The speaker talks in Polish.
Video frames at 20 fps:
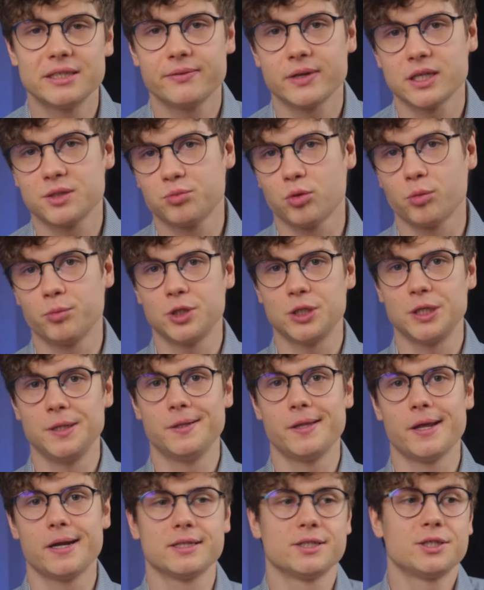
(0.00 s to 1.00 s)
z Was pomyśli
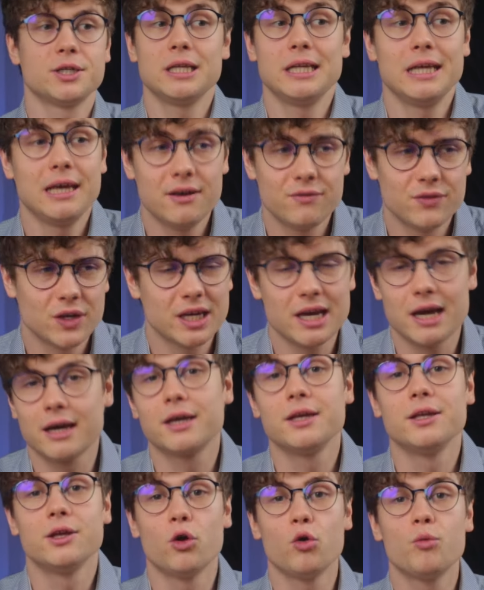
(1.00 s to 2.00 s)
teraz, że nie wie
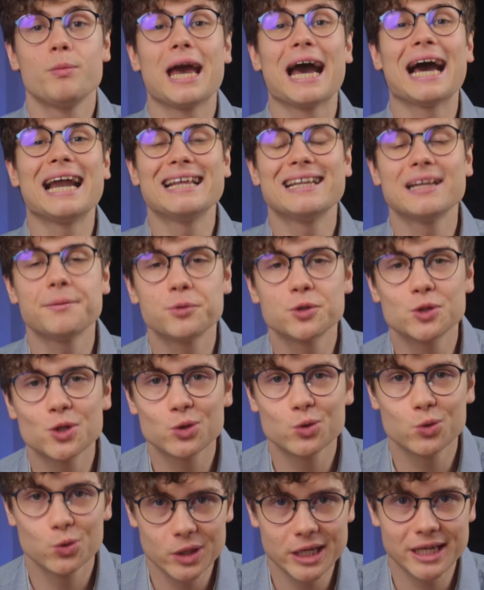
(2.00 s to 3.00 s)
jak i nie umie, ale na
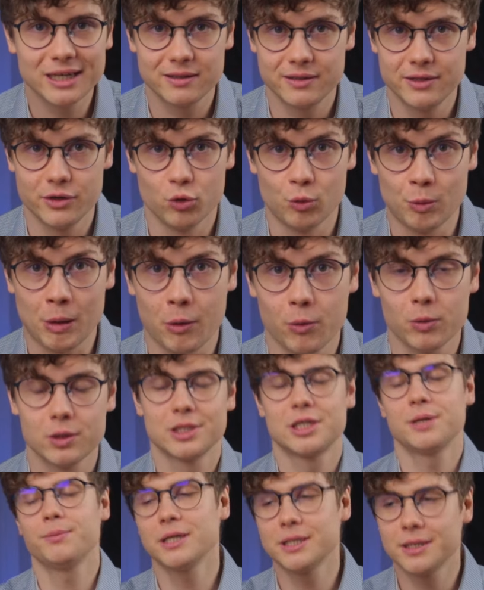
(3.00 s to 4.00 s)
początku nikt nie umiał.
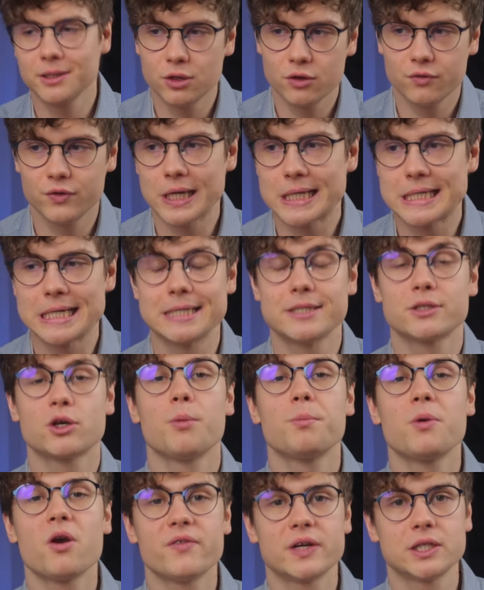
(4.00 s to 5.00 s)
Trzeba się dowiedzieć,
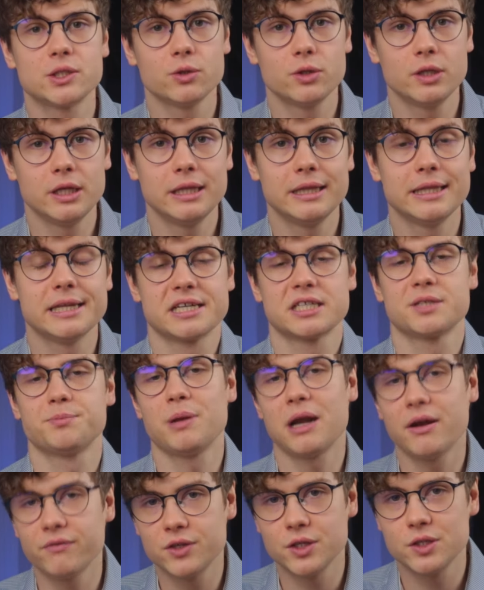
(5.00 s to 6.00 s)
skopiować od innych,
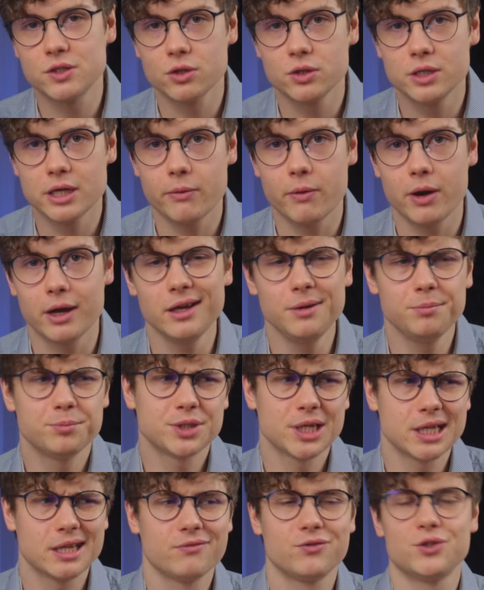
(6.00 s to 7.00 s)
sprawdzić co działa i
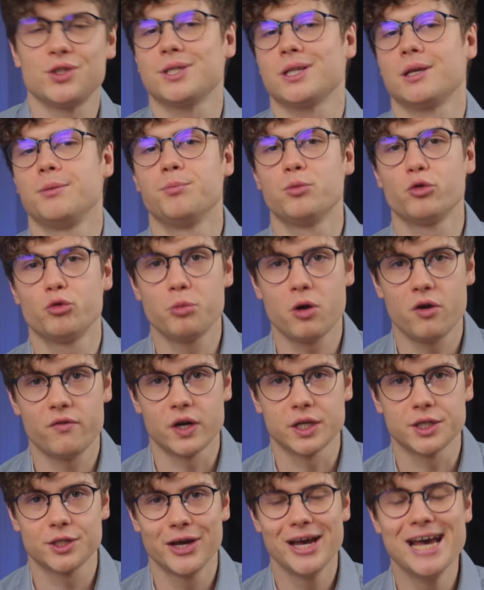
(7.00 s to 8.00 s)
przede wszystkim
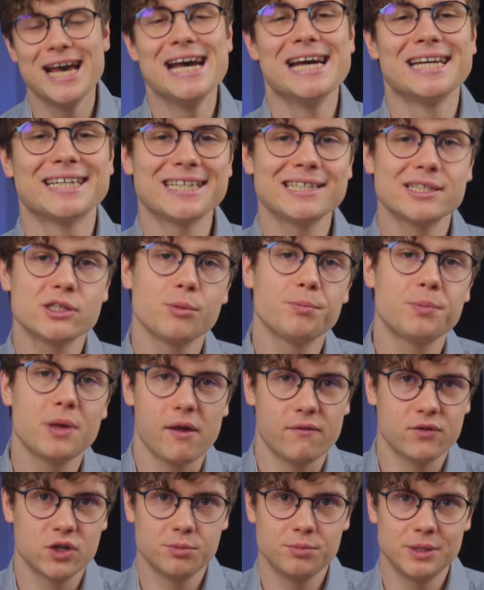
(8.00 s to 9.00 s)
próbować. Często
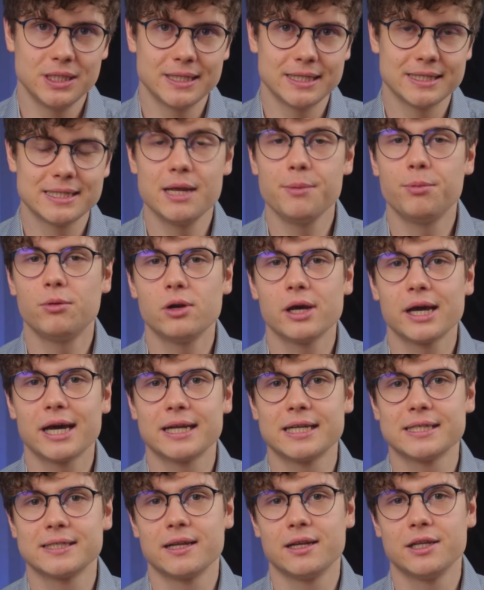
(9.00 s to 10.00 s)
pierwszy biznes nie polega
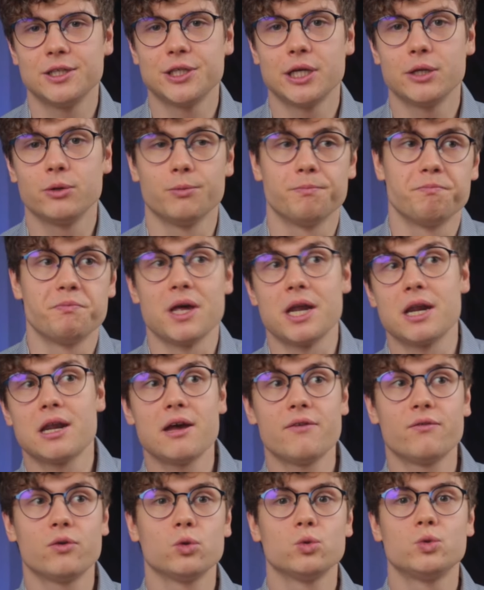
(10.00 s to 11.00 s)
na znalezieniu
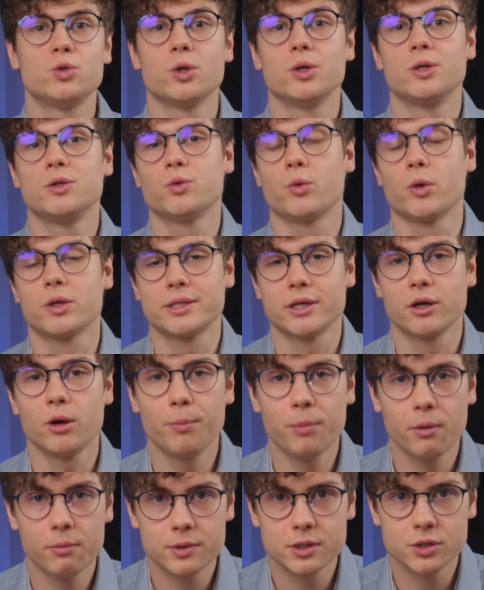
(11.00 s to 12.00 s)
rewolucjonizującego
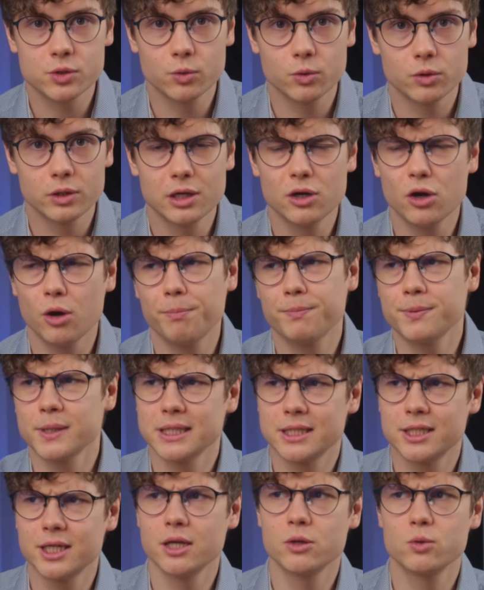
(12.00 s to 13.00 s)
pomysłu, tylko
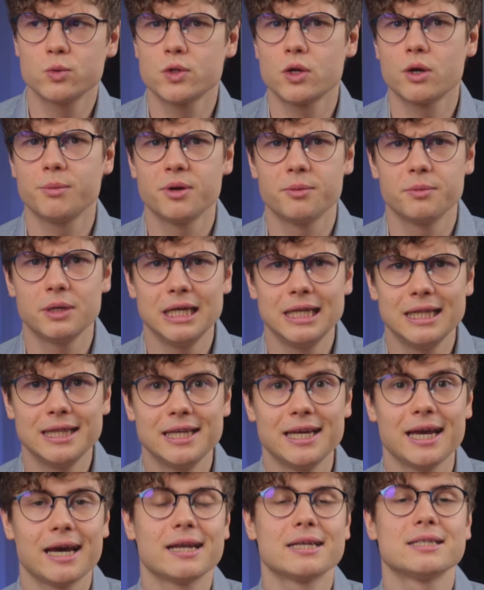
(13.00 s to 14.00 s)
patrzeniu co robią
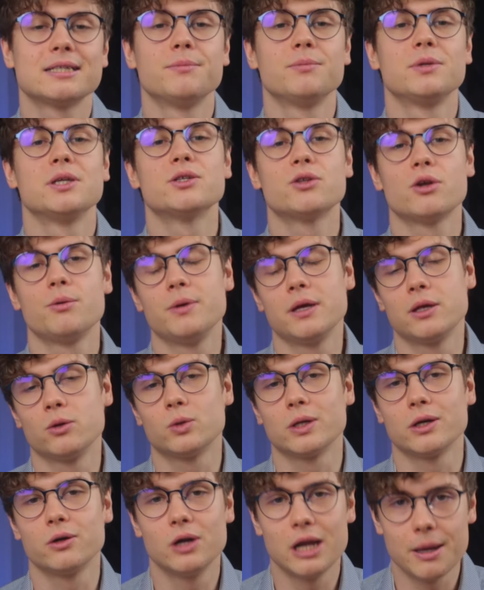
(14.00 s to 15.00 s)
inni, a następnie zrobieniu
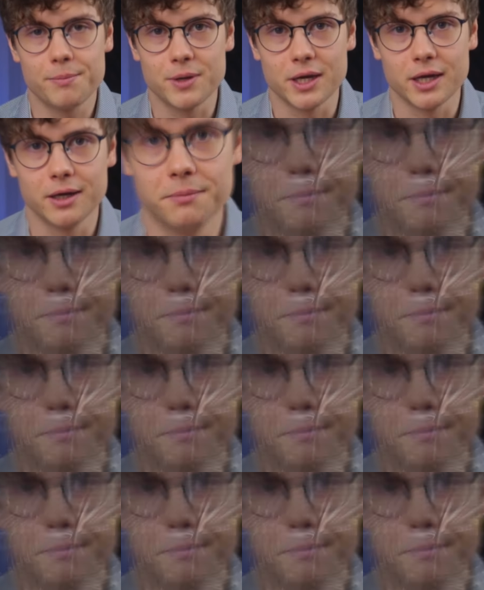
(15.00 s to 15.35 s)
tego lepiej.